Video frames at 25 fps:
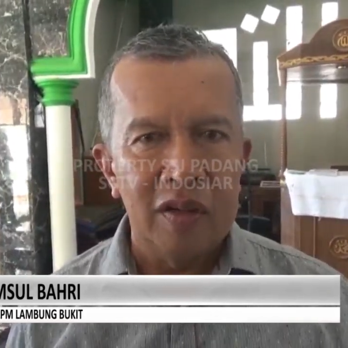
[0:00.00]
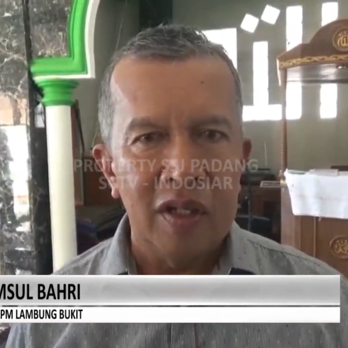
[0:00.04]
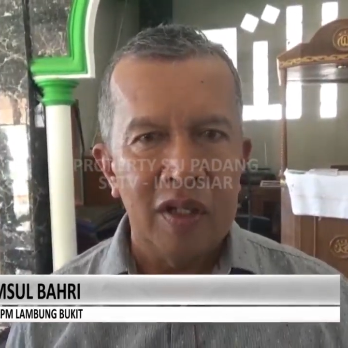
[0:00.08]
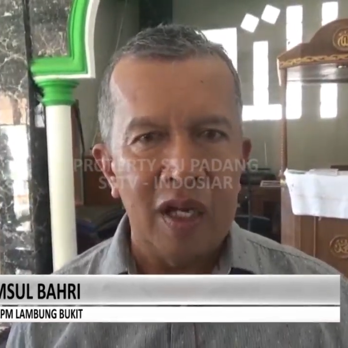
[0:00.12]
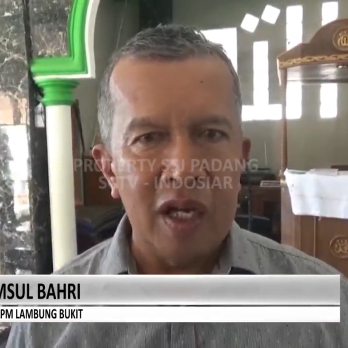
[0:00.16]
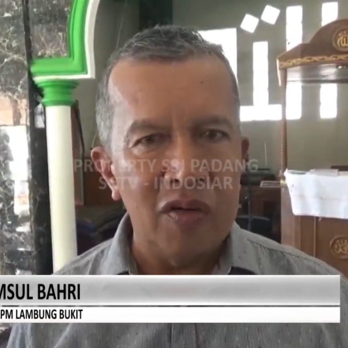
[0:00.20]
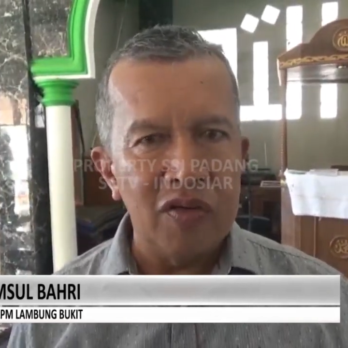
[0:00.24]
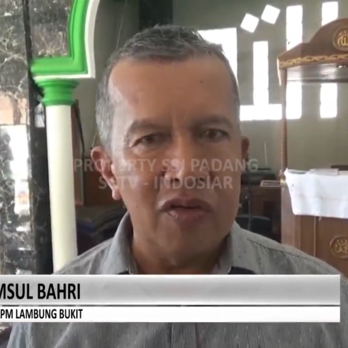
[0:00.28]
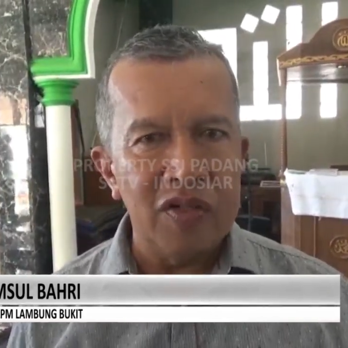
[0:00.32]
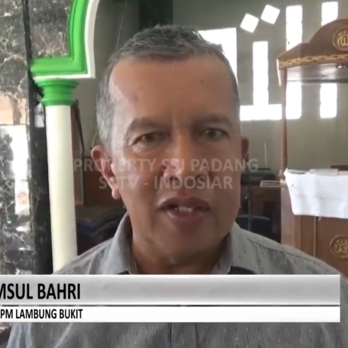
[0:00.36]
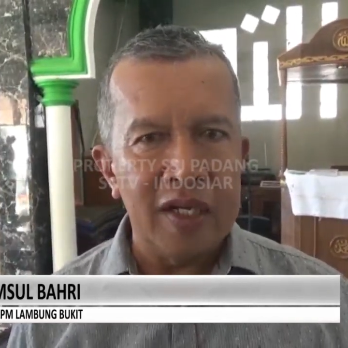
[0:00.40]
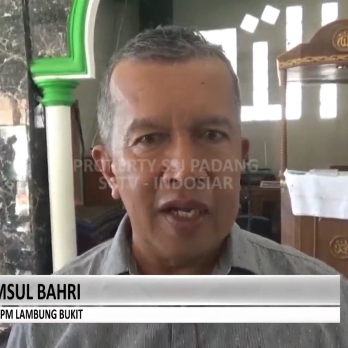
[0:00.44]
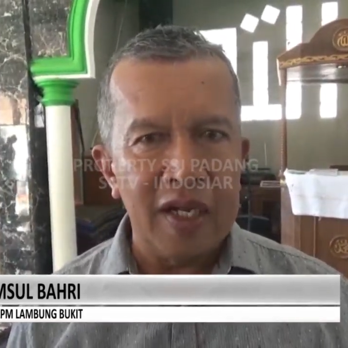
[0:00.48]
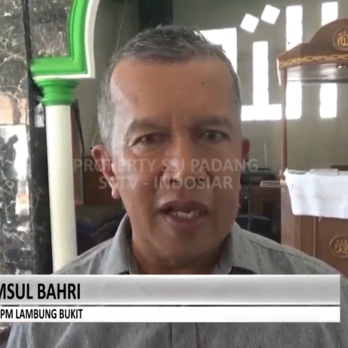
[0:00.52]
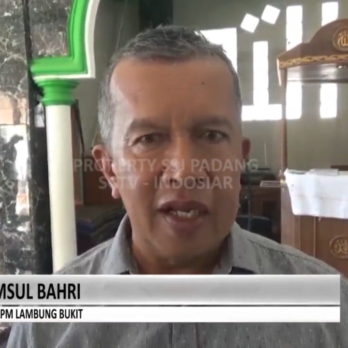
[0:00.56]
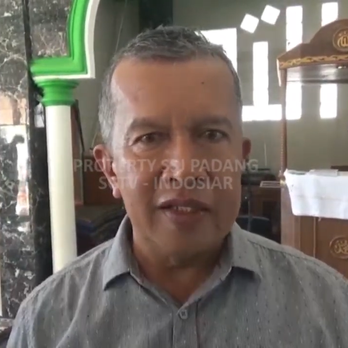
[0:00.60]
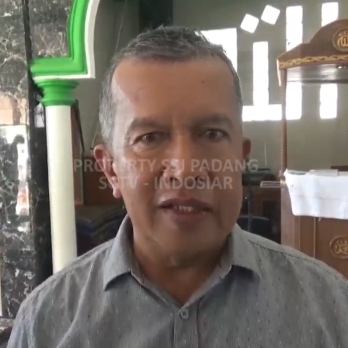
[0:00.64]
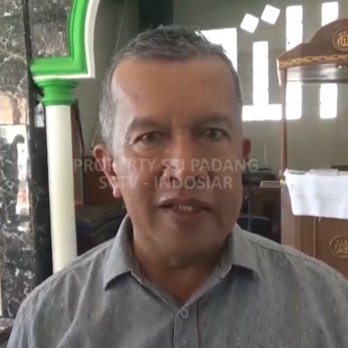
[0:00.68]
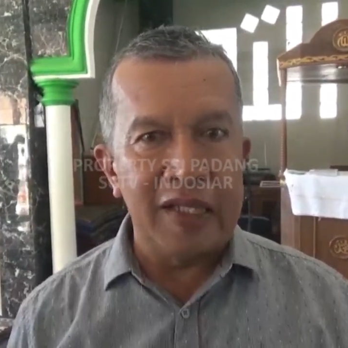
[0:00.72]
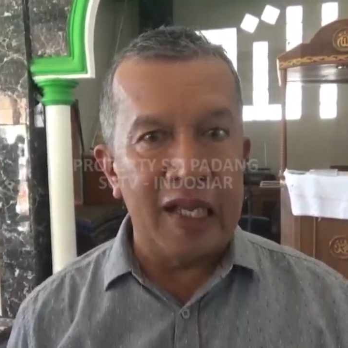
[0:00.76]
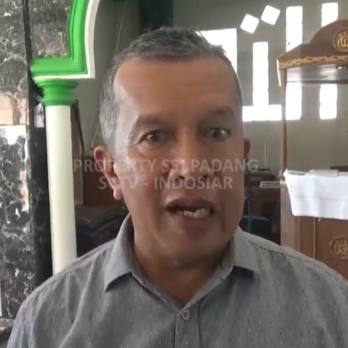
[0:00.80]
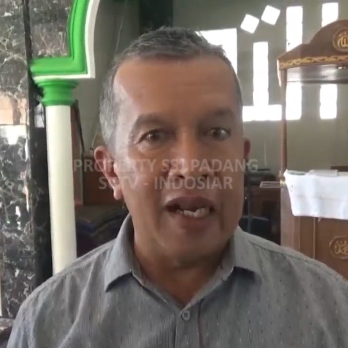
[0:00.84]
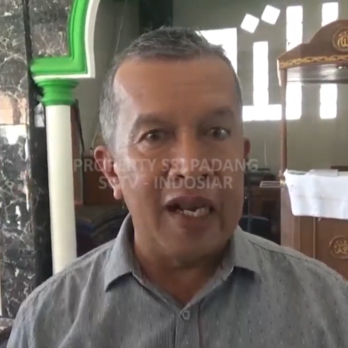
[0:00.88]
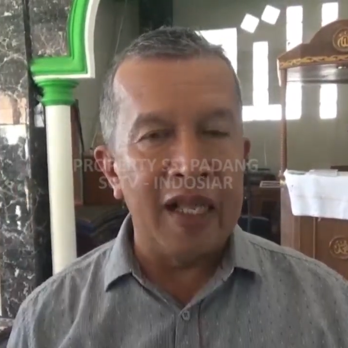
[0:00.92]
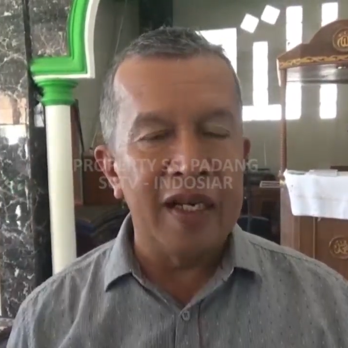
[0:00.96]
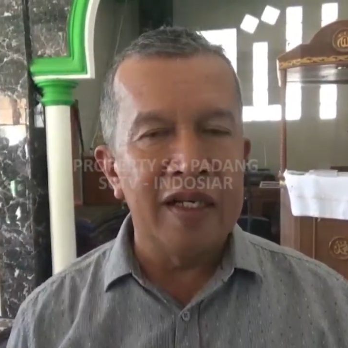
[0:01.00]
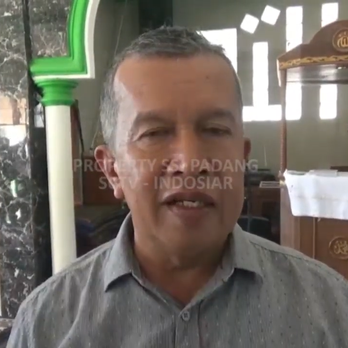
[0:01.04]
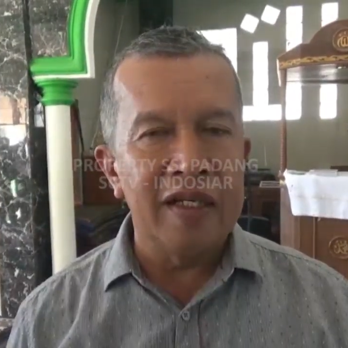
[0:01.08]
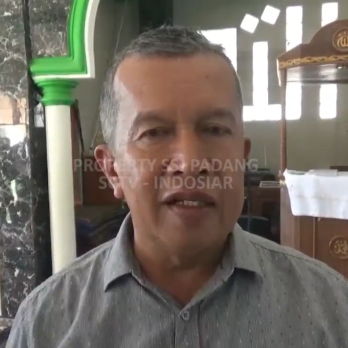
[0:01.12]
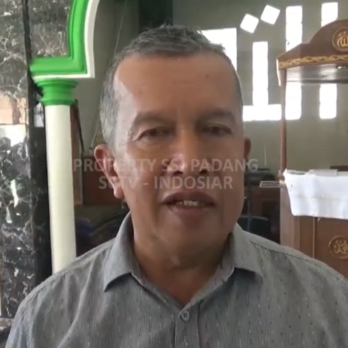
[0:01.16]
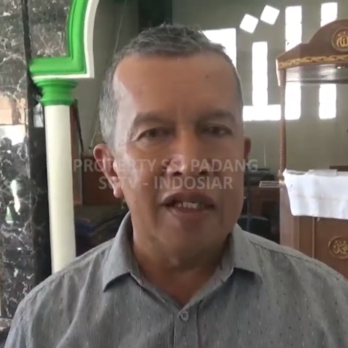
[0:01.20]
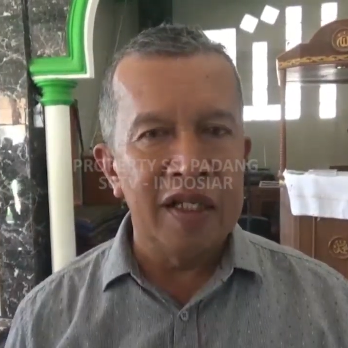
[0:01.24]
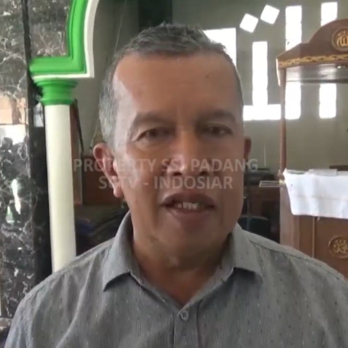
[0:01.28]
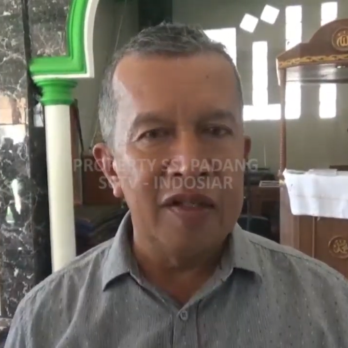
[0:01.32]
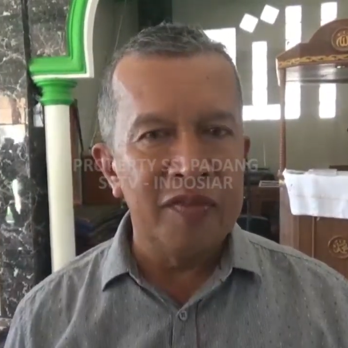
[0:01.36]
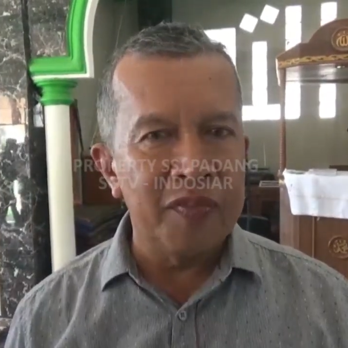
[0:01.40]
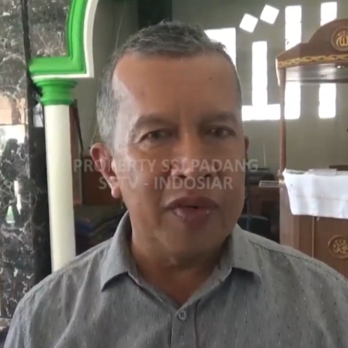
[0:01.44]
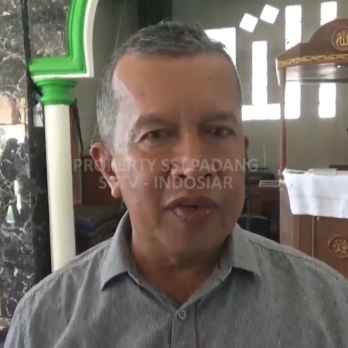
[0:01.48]
harus ada jalan
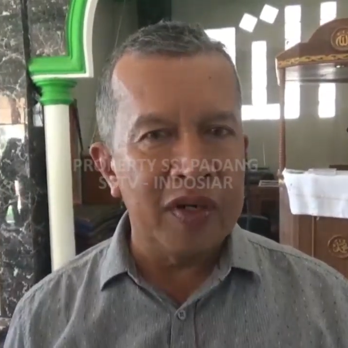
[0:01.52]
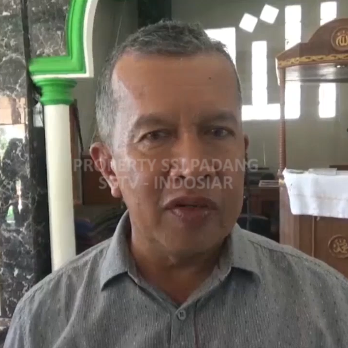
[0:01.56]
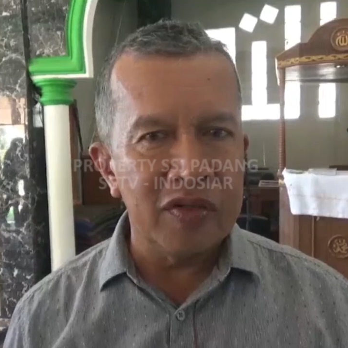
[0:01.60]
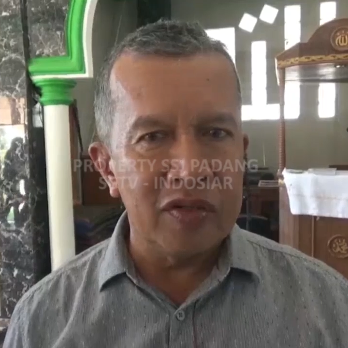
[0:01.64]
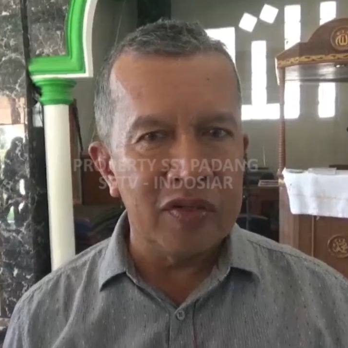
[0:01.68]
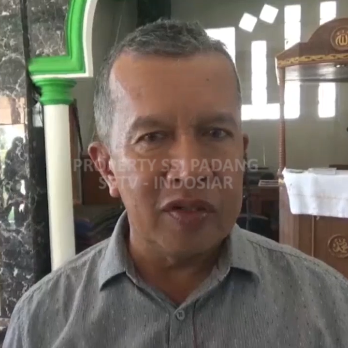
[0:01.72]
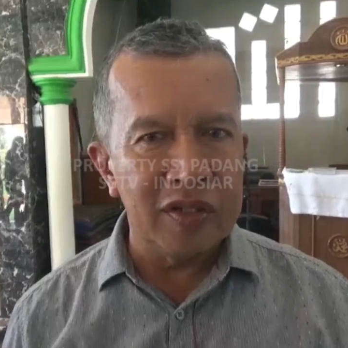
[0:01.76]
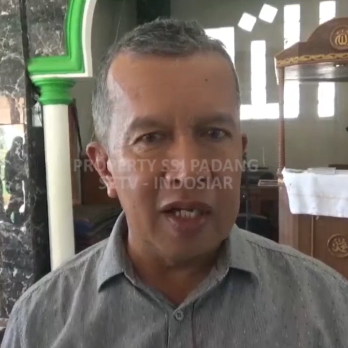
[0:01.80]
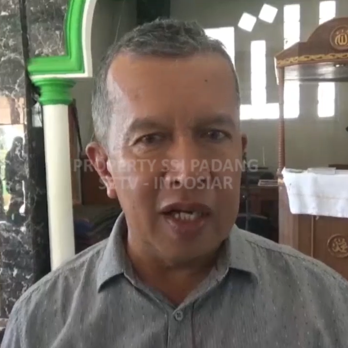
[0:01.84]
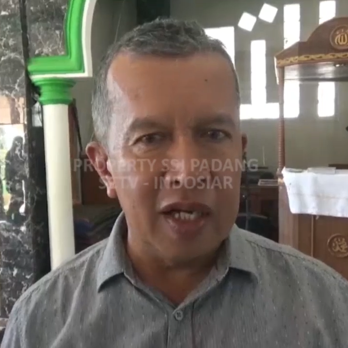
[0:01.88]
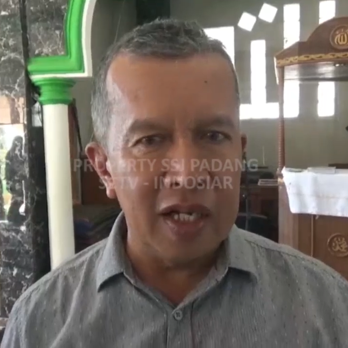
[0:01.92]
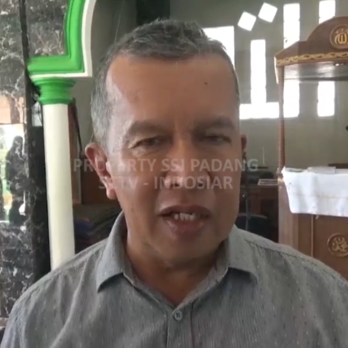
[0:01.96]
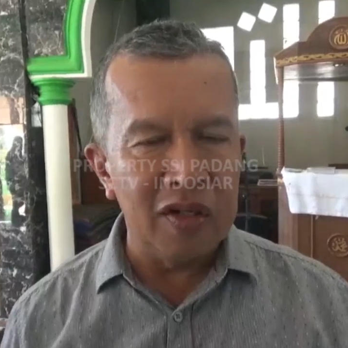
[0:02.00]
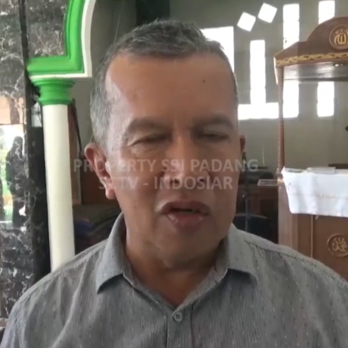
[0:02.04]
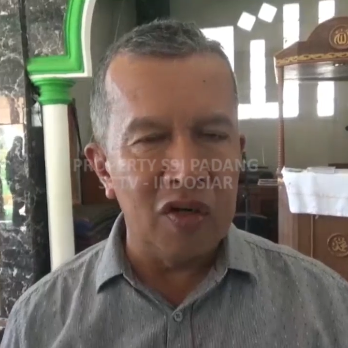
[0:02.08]
infrastruktur jalan